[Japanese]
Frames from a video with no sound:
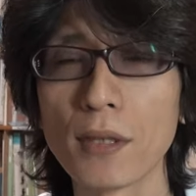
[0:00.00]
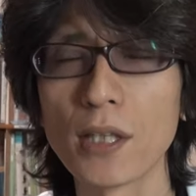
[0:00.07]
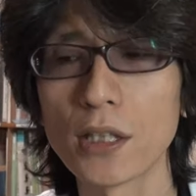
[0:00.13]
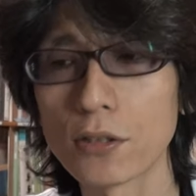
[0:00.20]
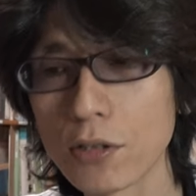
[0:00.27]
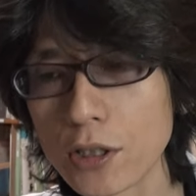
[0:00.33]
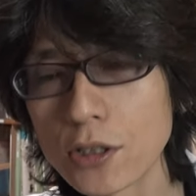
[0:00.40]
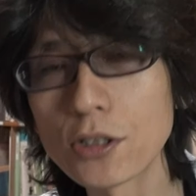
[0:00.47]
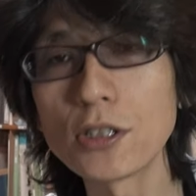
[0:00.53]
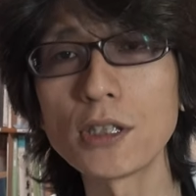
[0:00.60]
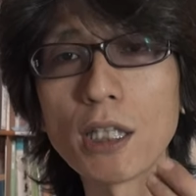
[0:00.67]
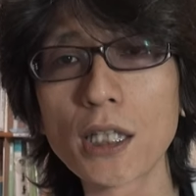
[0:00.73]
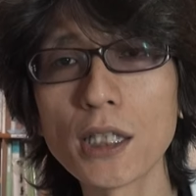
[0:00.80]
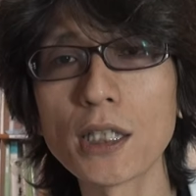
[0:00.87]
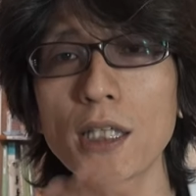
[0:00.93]
でそれについ
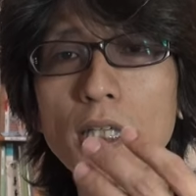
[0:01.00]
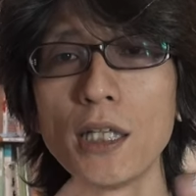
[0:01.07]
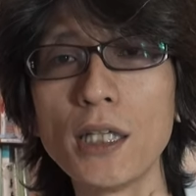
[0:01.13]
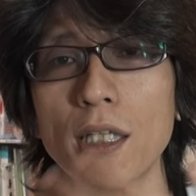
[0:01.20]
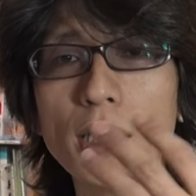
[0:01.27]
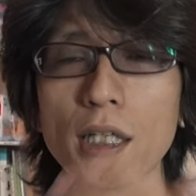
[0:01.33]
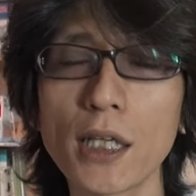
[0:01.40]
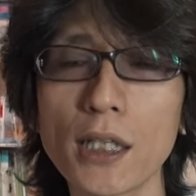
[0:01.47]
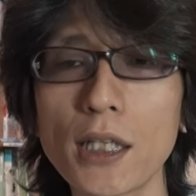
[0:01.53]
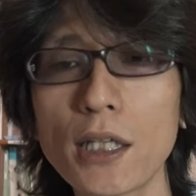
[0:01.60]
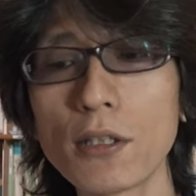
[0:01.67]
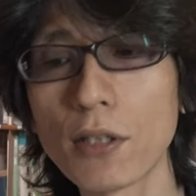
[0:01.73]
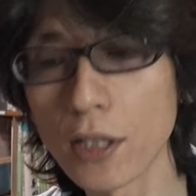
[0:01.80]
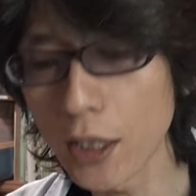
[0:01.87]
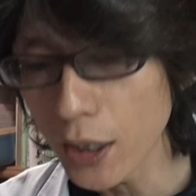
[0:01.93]
ていかな
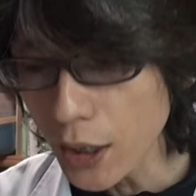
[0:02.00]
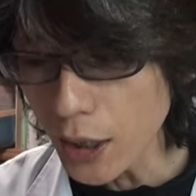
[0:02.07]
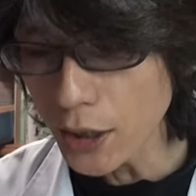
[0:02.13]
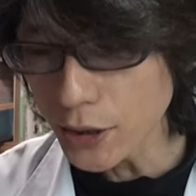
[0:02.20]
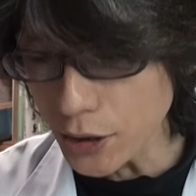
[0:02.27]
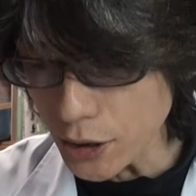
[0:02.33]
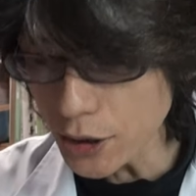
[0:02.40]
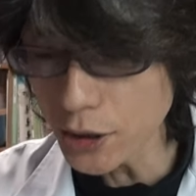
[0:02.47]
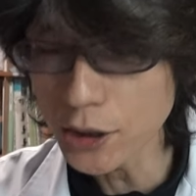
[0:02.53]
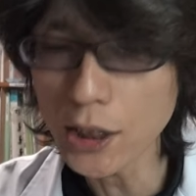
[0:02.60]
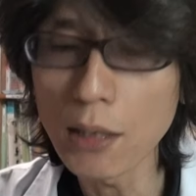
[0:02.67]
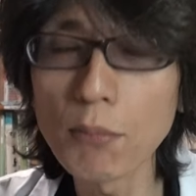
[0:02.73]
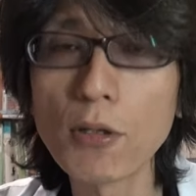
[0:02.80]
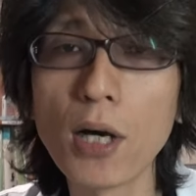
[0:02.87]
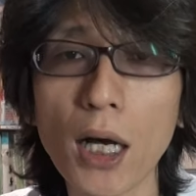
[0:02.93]
いといけないしし
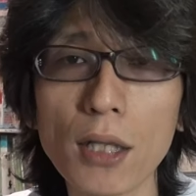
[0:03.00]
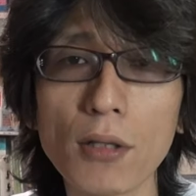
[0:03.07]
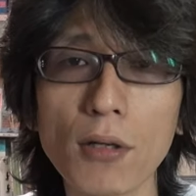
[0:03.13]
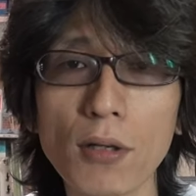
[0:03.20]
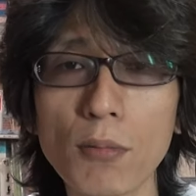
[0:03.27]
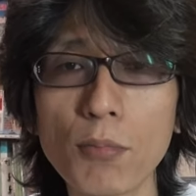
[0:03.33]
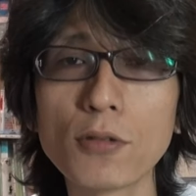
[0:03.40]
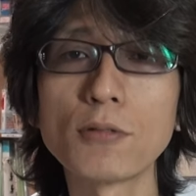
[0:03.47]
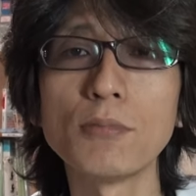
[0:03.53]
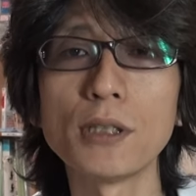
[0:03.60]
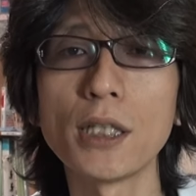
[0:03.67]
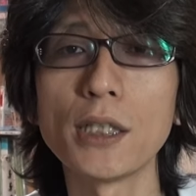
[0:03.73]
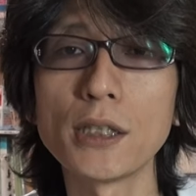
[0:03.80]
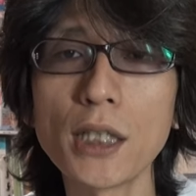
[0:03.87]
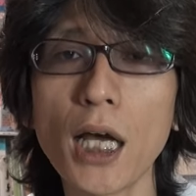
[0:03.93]
かもあの僕み
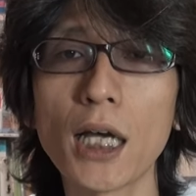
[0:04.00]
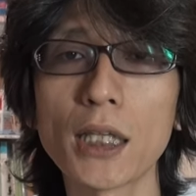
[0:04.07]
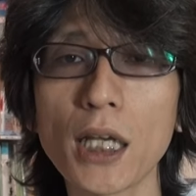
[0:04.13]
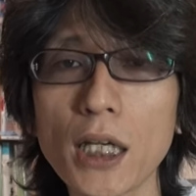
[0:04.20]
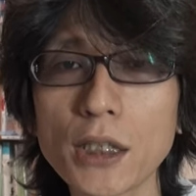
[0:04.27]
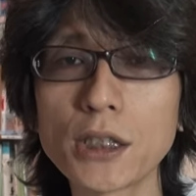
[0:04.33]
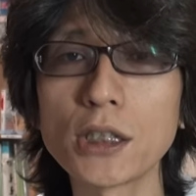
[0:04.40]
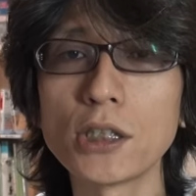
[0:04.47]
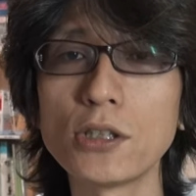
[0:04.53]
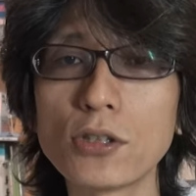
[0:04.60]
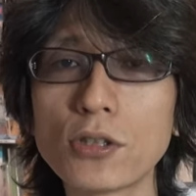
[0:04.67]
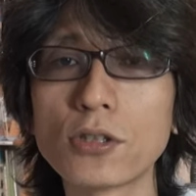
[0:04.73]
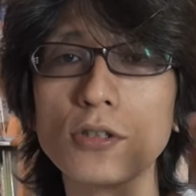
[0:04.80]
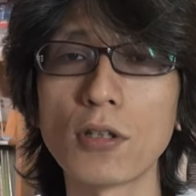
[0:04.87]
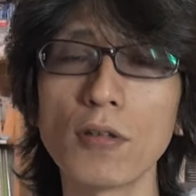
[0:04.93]
たいにね新しい技
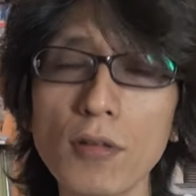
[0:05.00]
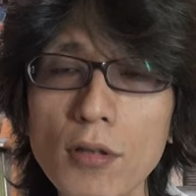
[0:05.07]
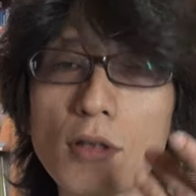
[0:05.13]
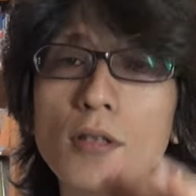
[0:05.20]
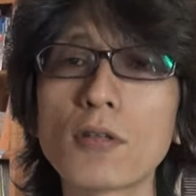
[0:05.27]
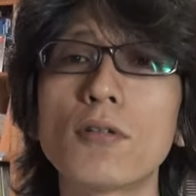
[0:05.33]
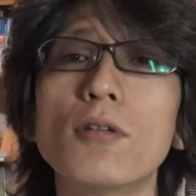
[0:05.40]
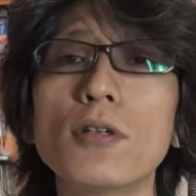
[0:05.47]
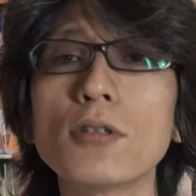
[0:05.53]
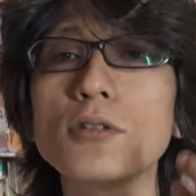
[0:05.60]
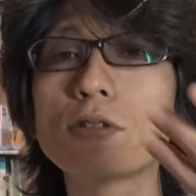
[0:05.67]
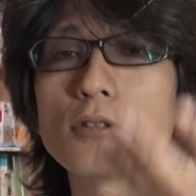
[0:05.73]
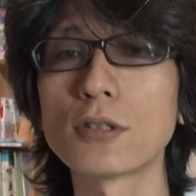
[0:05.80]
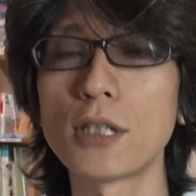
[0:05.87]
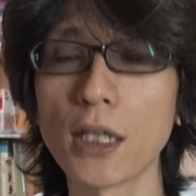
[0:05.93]
術どんどんこ
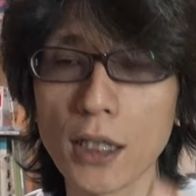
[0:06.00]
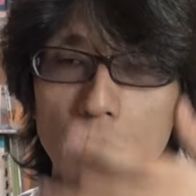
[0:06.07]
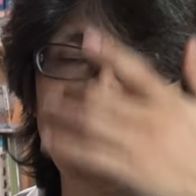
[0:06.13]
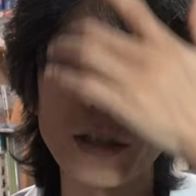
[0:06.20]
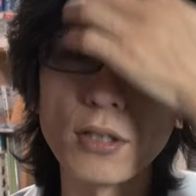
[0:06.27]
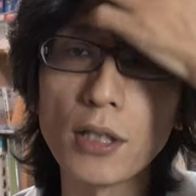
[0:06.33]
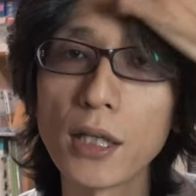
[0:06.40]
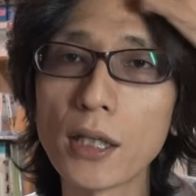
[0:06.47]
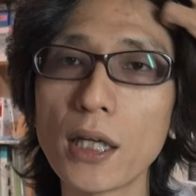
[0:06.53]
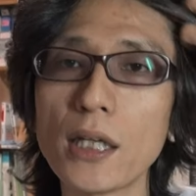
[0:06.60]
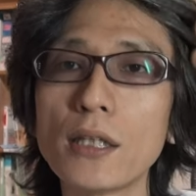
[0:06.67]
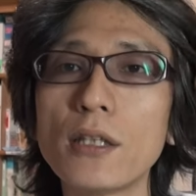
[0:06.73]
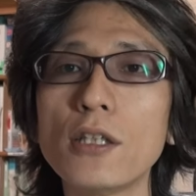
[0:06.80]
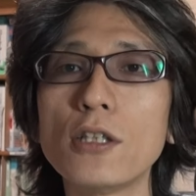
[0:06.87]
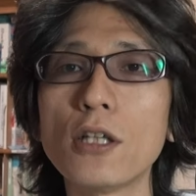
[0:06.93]
う作っていかないといけな
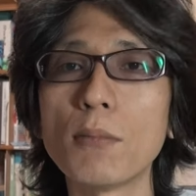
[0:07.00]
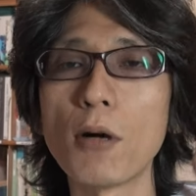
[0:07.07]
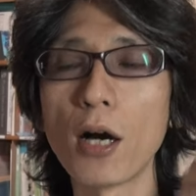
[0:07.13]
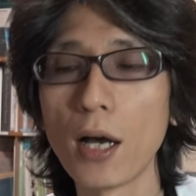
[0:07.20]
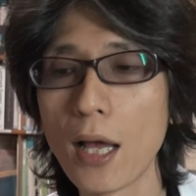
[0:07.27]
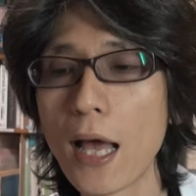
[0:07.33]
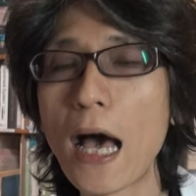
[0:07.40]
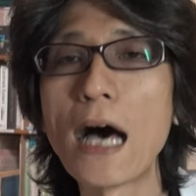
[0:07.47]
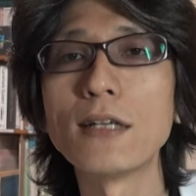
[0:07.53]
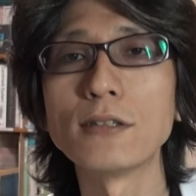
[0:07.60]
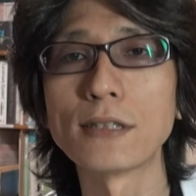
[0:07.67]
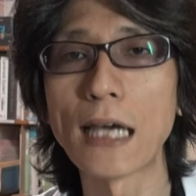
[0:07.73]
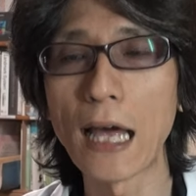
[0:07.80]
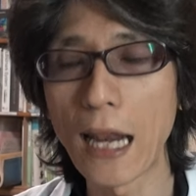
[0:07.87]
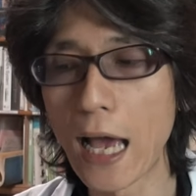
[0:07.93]
いっていうのもあ
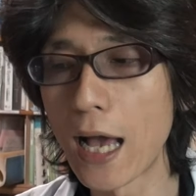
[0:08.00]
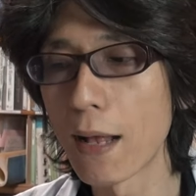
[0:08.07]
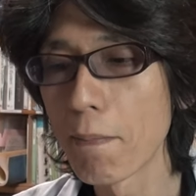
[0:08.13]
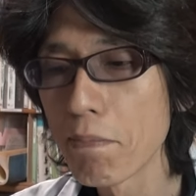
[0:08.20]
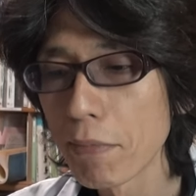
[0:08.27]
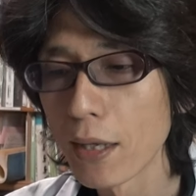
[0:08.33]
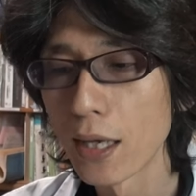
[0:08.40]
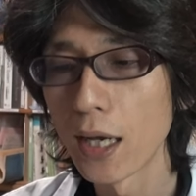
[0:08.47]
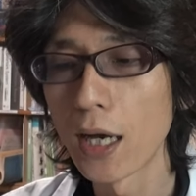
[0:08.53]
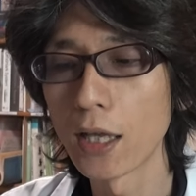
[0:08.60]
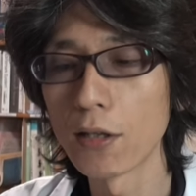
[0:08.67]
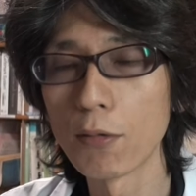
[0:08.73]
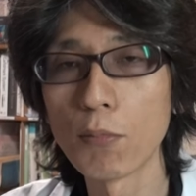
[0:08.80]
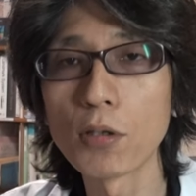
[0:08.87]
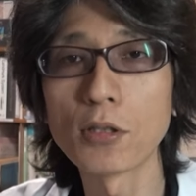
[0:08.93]
るから
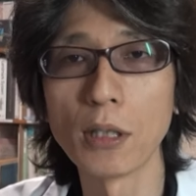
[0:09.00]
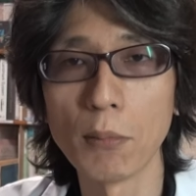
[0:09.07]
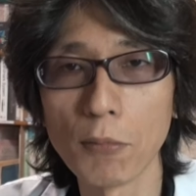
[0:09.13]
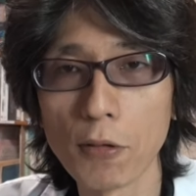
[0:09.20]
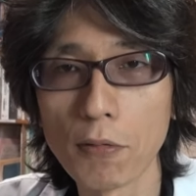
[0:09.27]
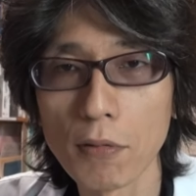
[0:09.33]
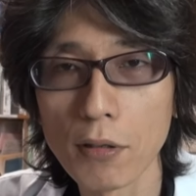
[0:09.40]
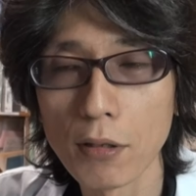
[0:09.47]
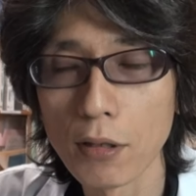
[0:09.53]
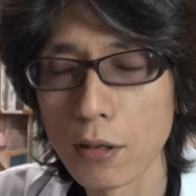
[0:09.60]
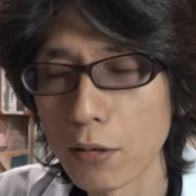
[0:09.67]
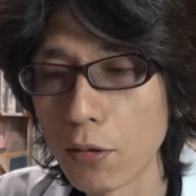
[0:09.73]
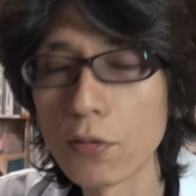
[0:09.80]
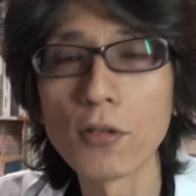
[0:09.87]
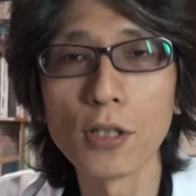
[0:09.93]
あの僕らも
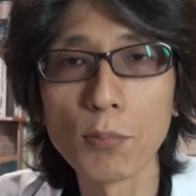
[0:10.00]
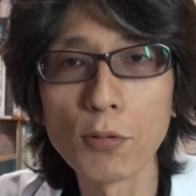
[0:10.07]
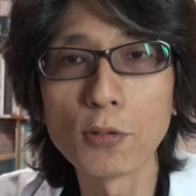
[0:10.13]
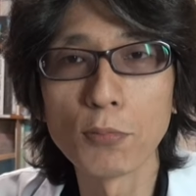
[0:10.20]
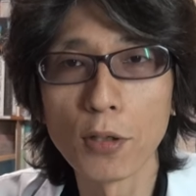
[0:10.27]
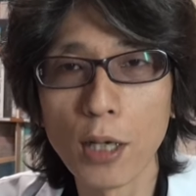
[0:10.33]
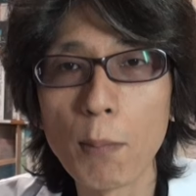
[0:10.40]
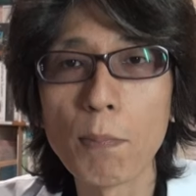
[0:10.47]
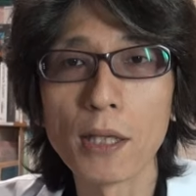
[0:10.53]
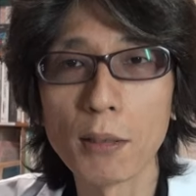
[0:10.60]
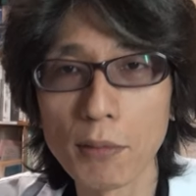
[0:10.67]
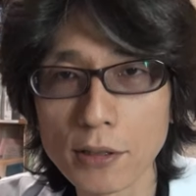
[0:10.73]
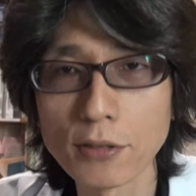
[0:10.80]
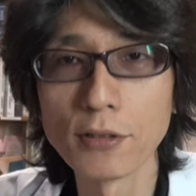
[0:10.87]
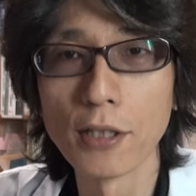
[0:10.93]
本当に僕も頑張って
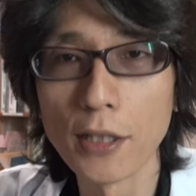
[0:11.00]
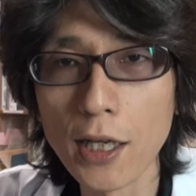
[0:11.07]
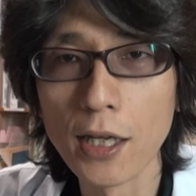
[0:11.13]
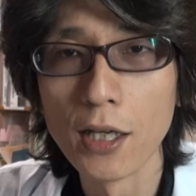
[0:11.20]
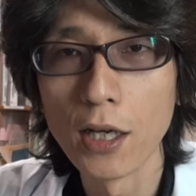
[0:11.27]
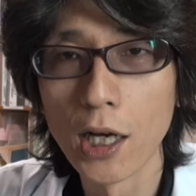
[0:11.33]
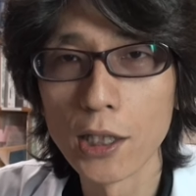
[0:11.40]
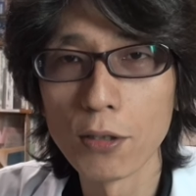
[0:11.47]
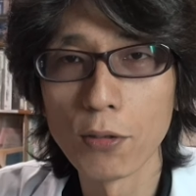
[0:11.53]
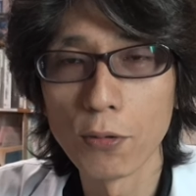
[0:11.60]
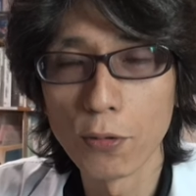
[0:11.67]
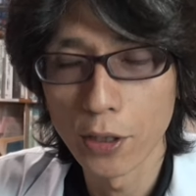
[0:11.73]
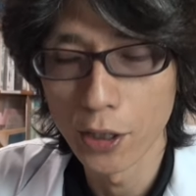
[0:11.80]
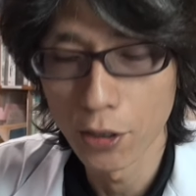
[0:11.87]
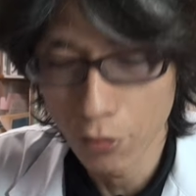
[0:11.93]
ますんでねあ
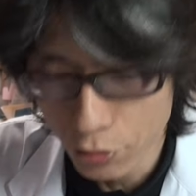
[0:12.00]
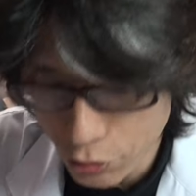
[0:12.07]
の応援よろ